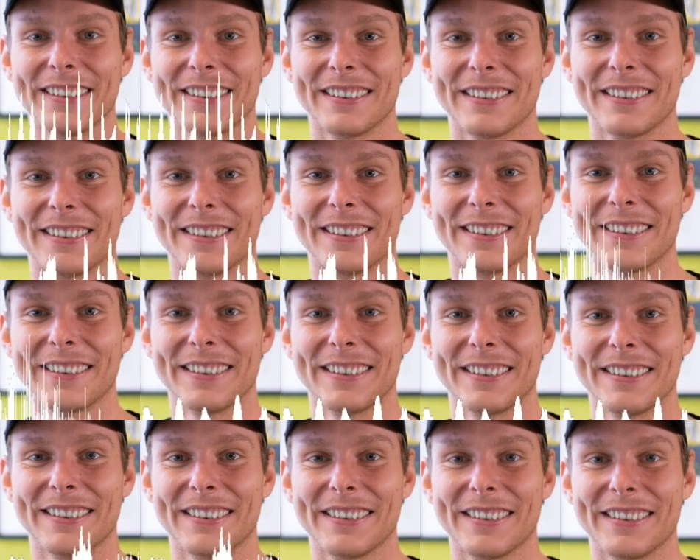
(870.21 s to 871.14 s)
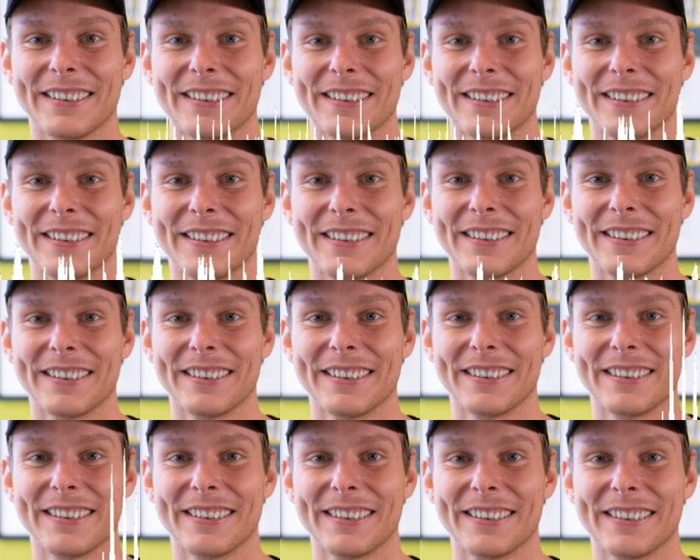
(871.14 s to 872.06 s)
weil wahrscheinlich ja
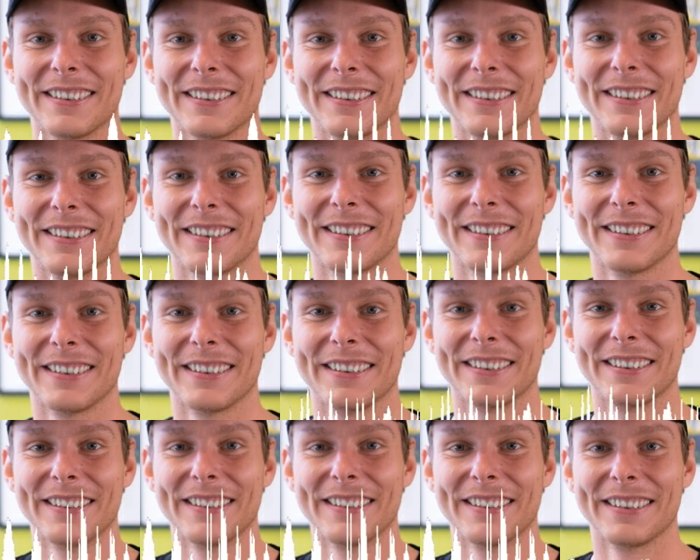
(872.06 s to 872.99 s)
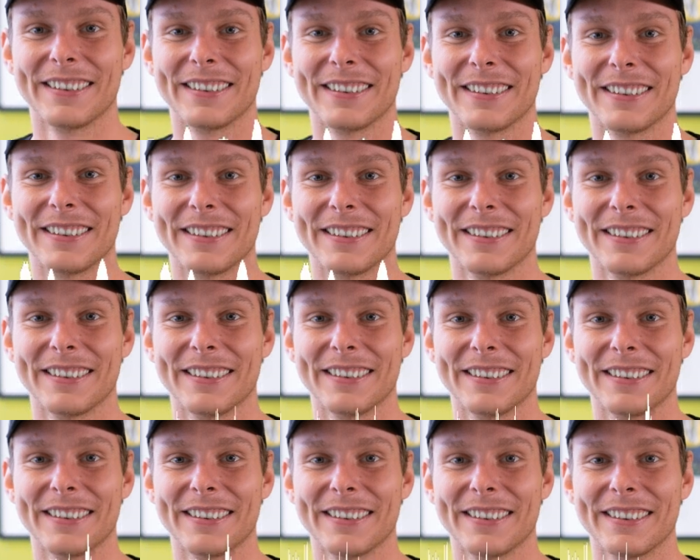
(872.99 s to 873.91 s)
alle auch rund um das Sommermärchen irgendwie
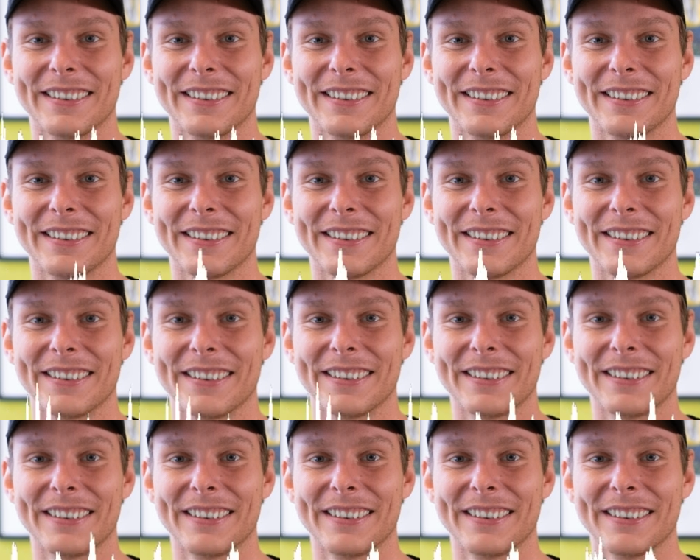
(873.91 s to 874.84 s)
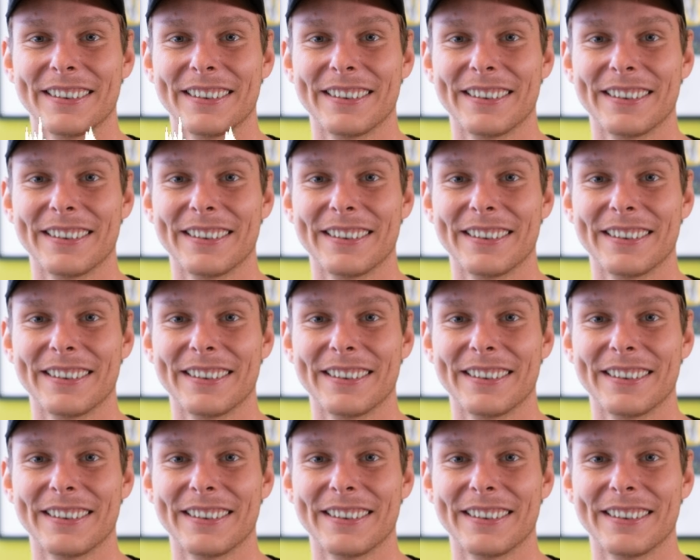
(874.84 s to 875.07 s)
Fußball gespielt haben bei dir, ne?